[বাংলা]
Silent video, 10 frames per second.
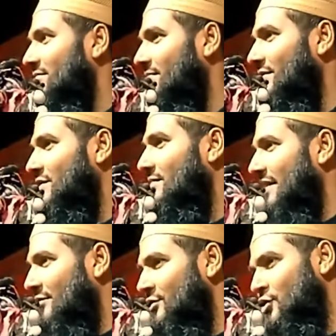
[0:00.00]
এটা একটা
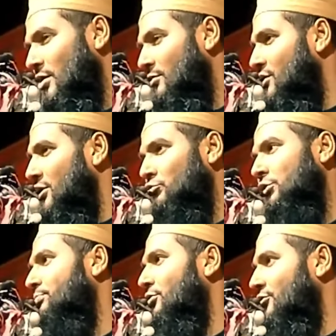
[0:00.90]
ব্যাপার তবে এখন
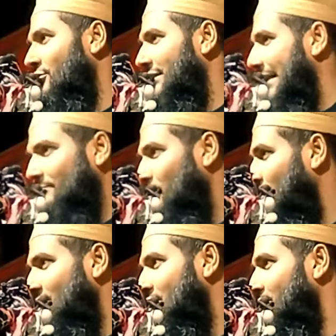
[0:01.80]
সমস্যা দুই পক্ষেরই
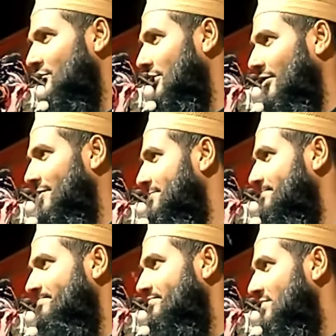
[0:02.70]
এক পক্ষের সমস্যা
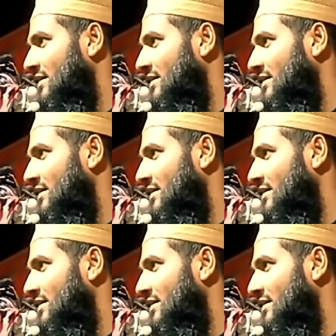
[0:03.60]
নয়